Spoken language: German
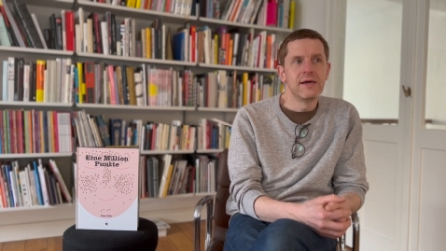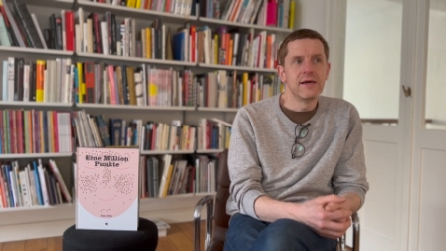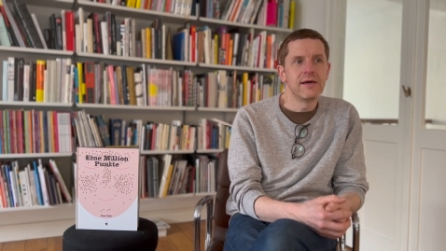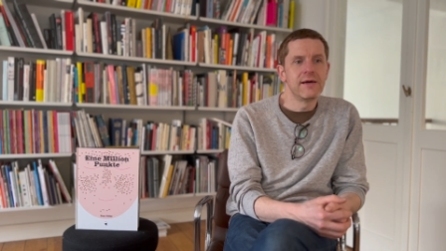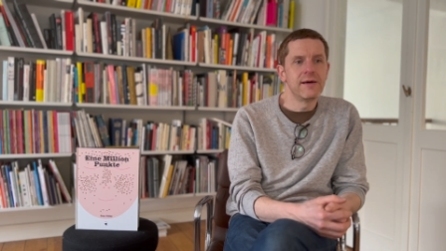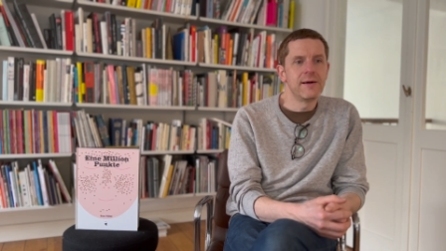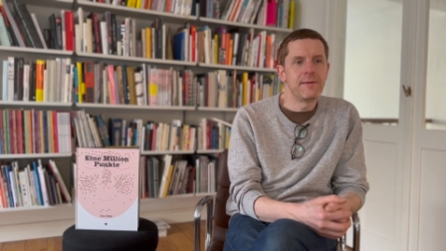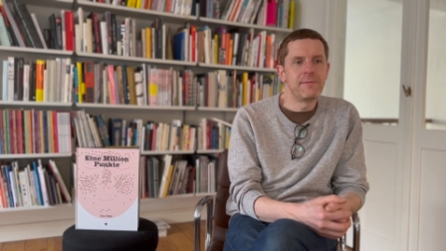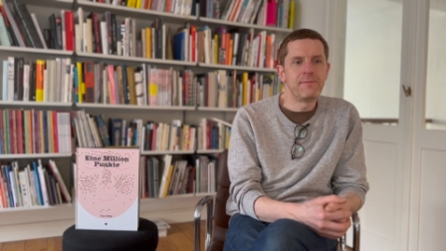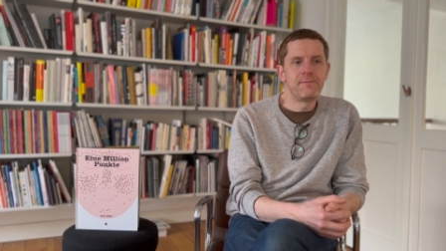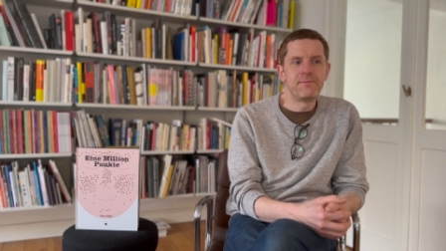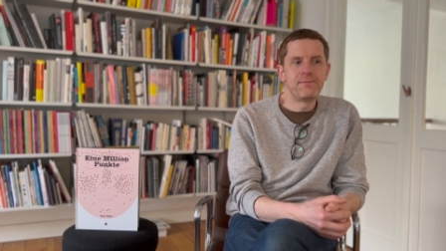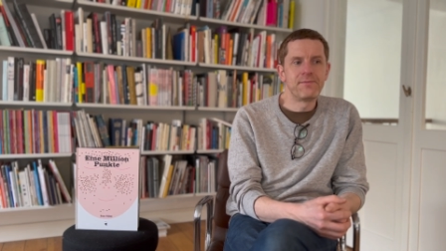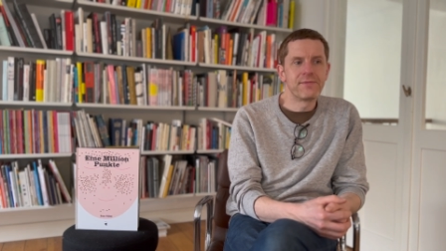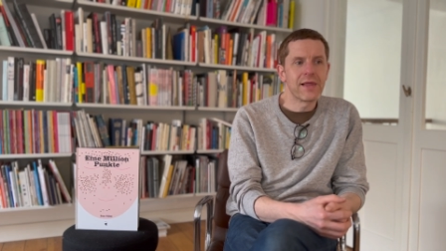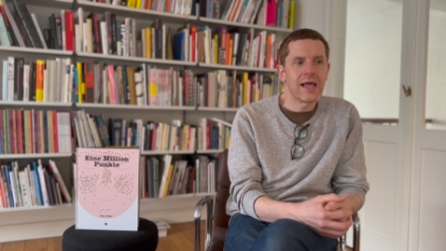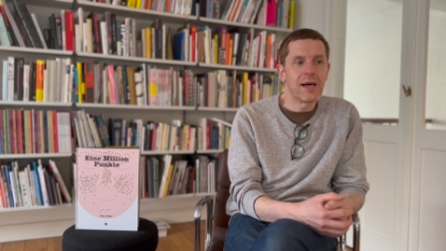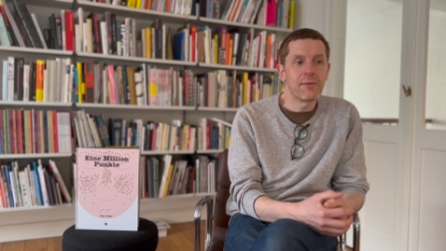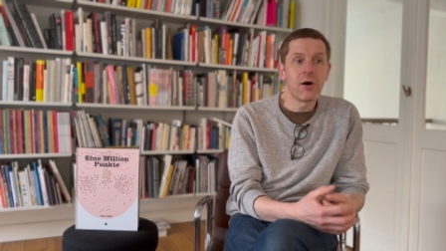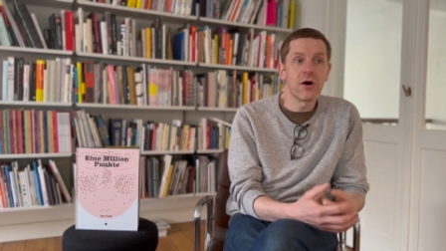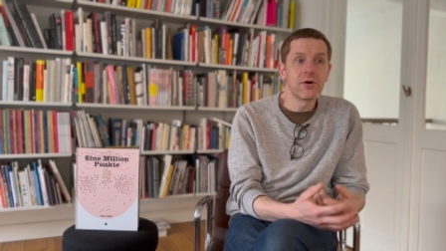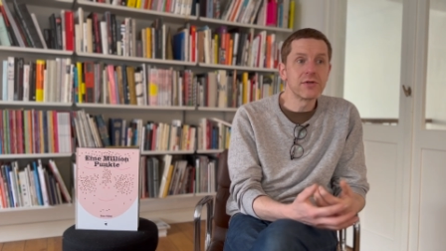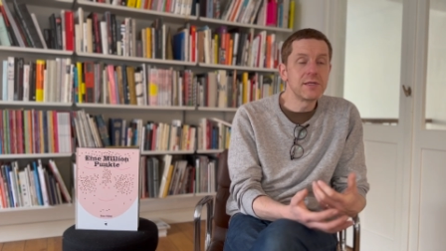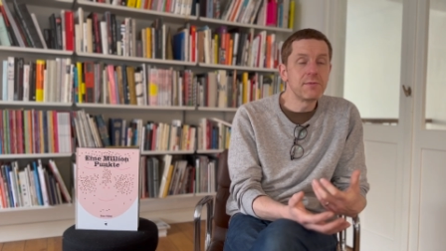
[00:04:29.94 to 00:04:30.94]
Ähm,
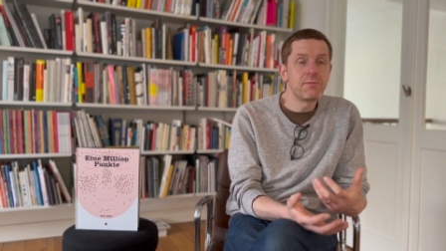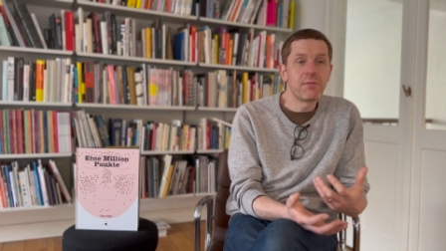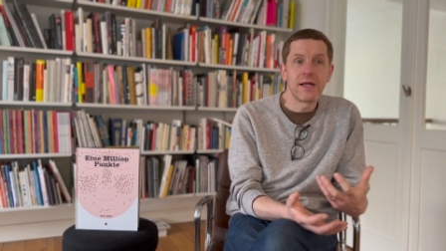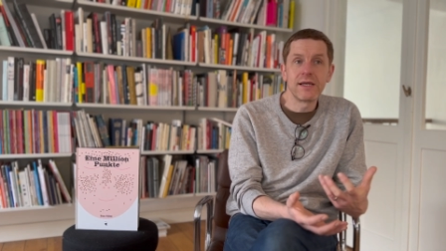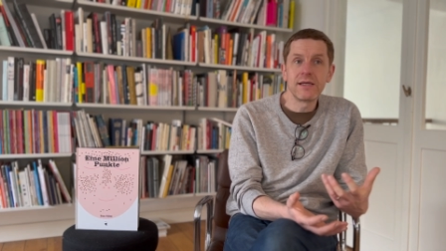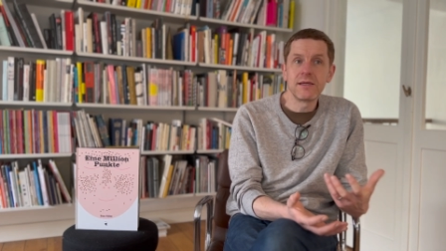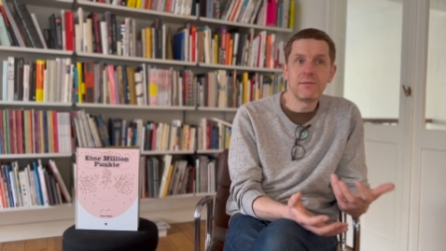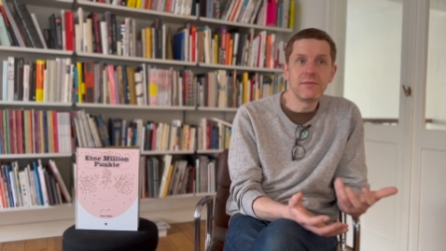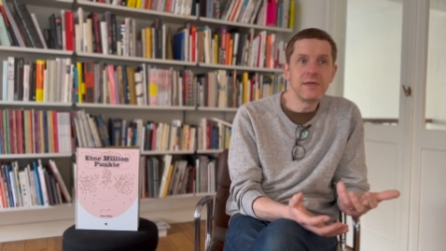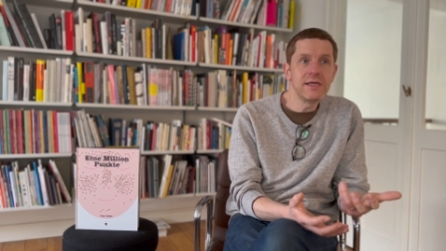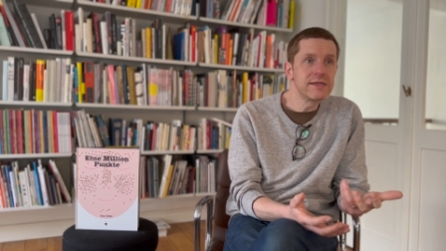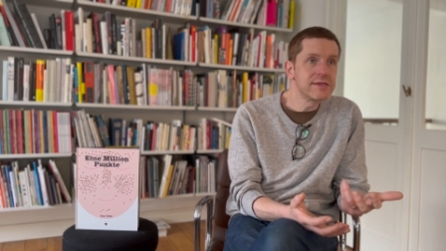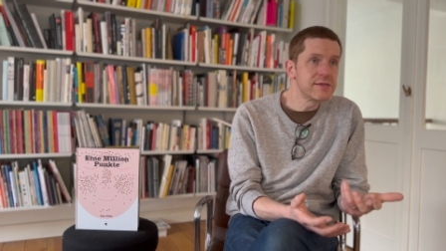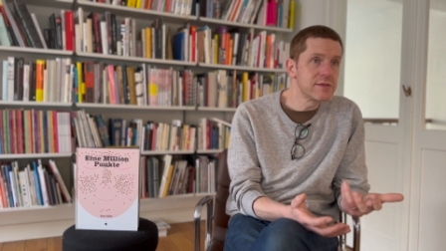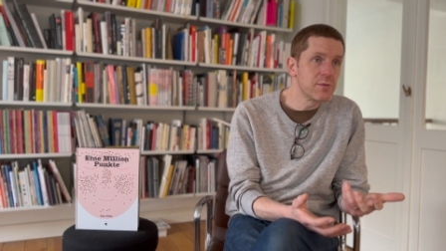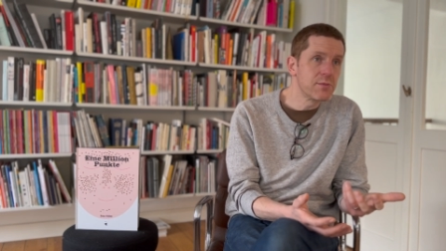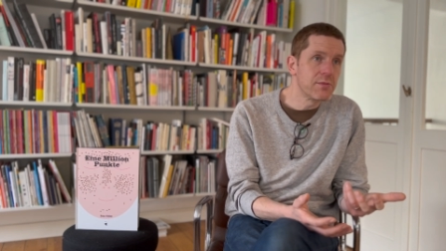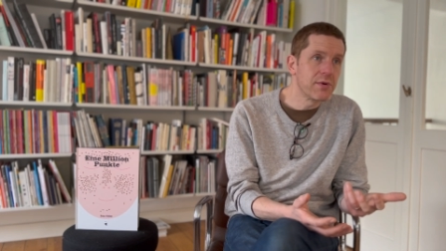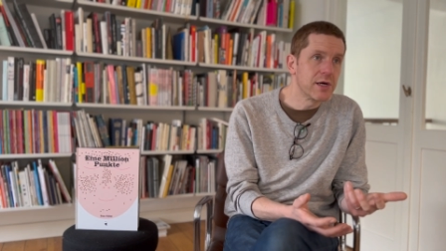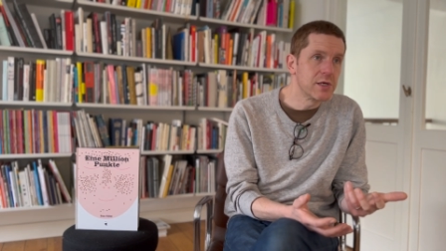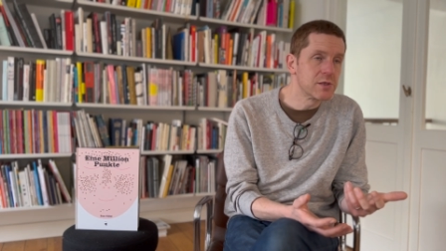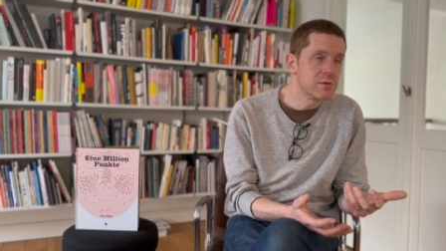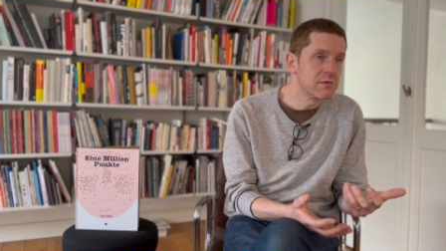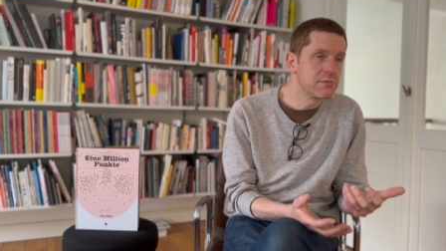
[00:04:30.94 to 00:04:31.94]
aber auch die Pandemie
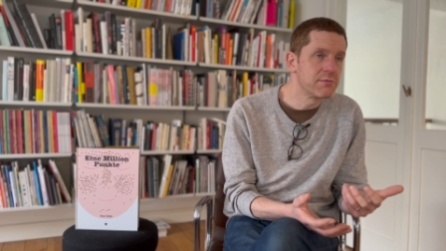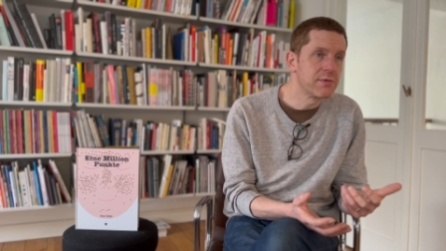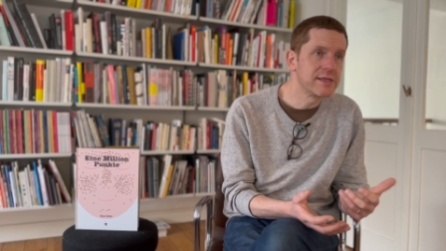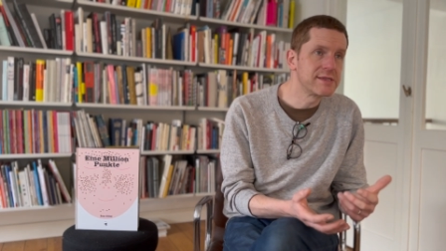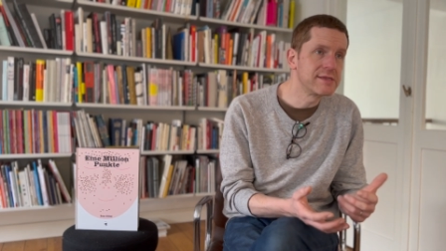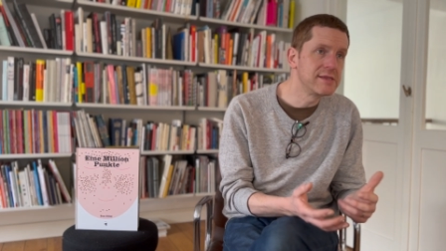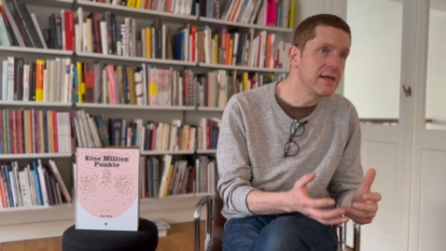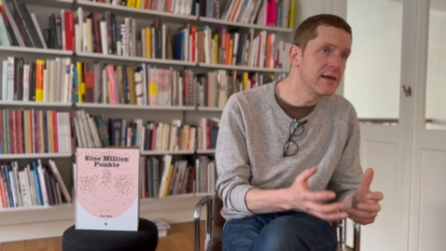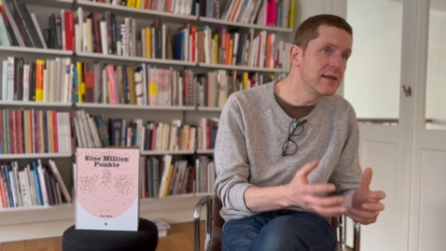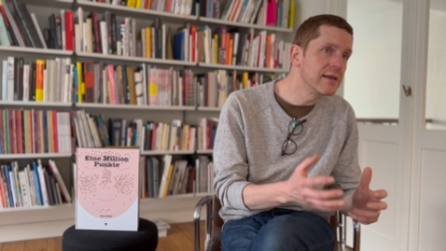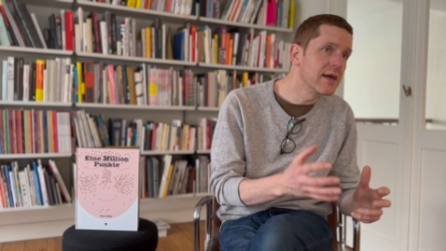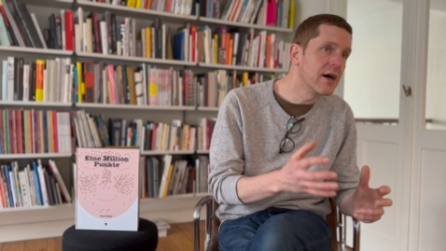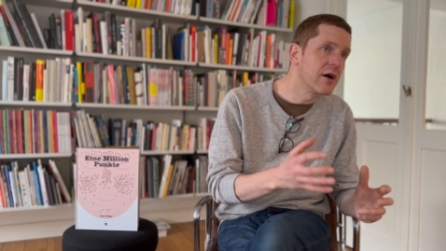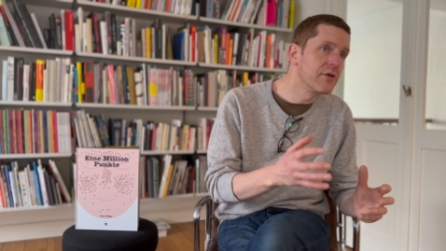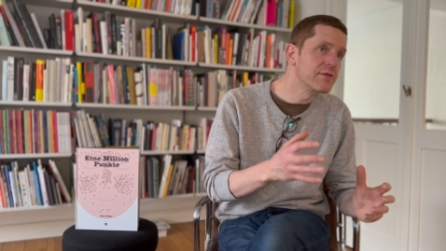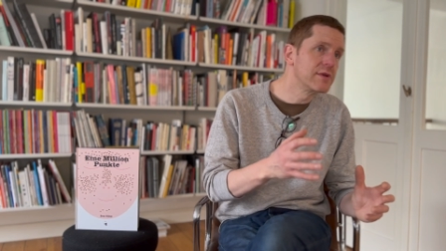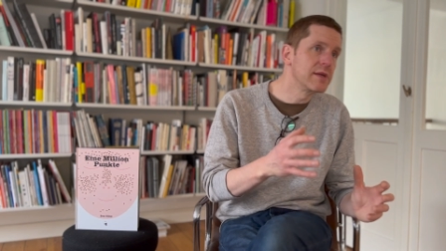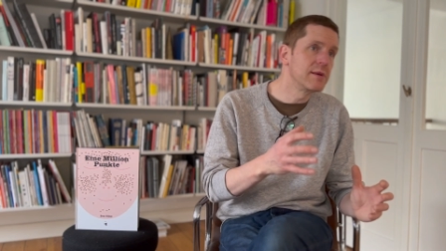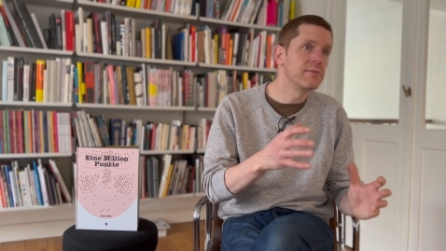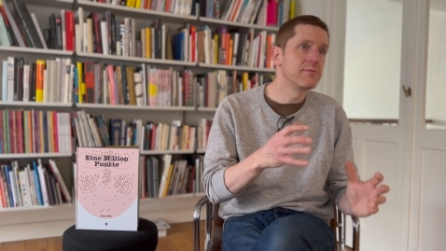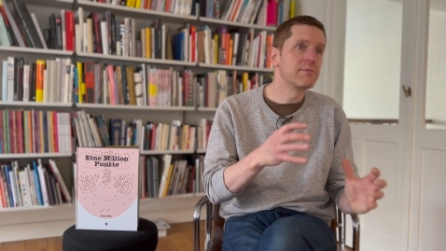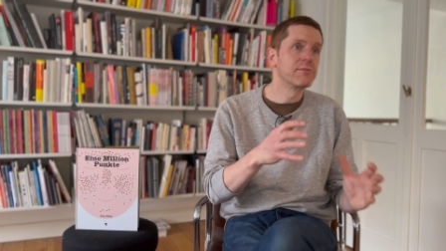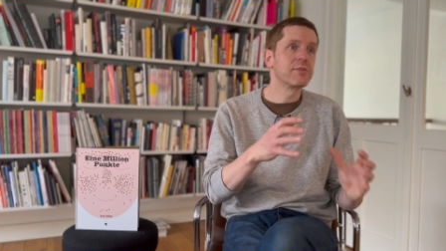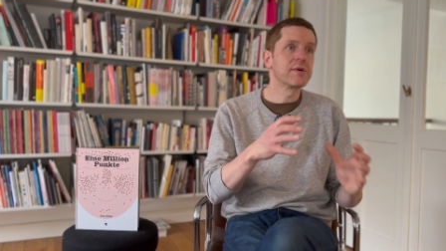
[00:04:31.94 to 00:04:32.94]
zum Beispiel basieren ja auf
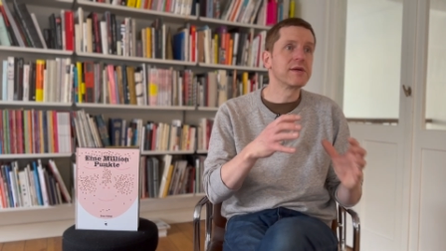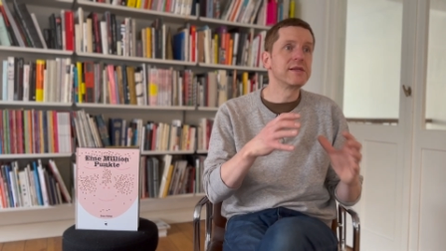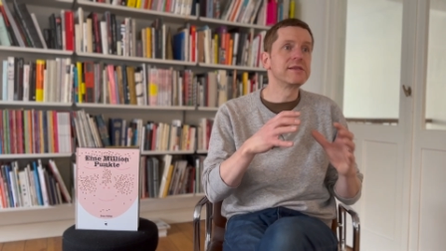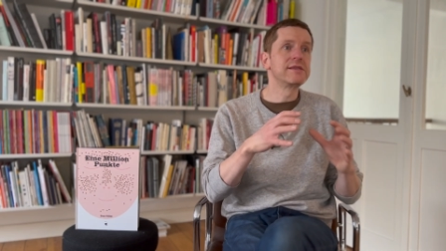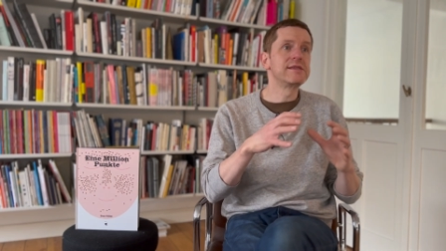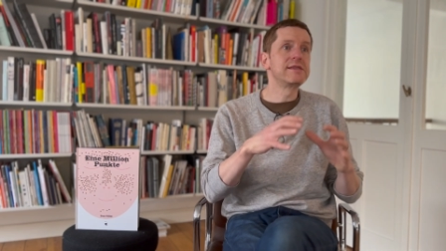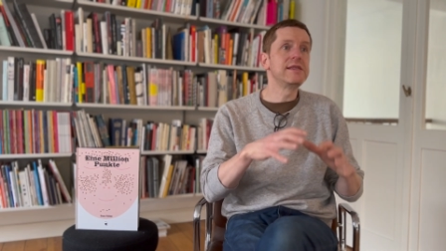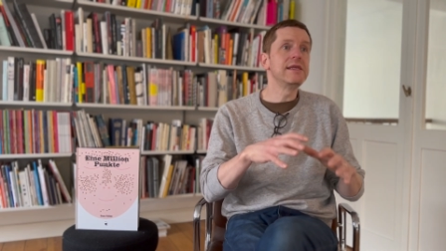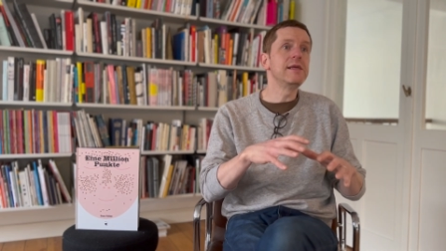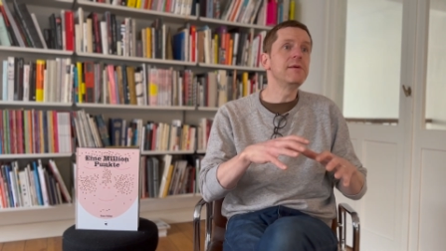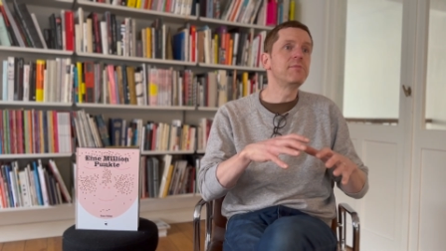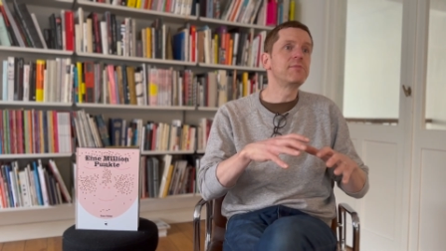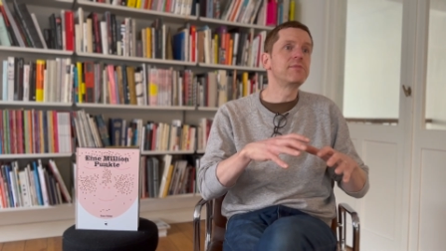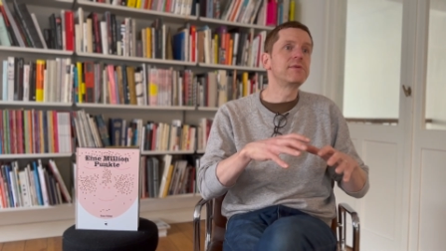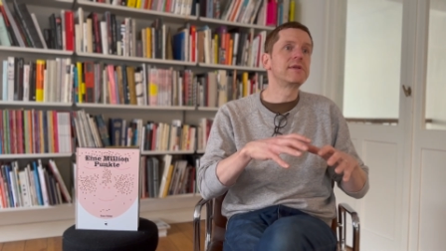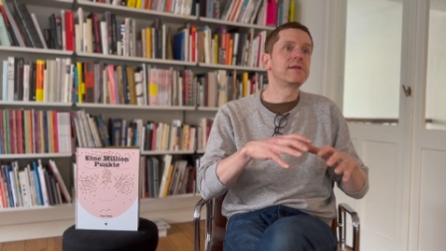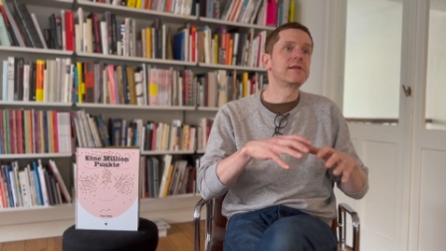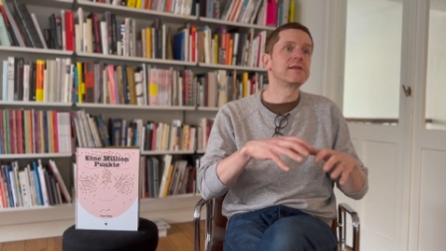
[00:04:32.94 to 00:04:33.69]
dem Prinzip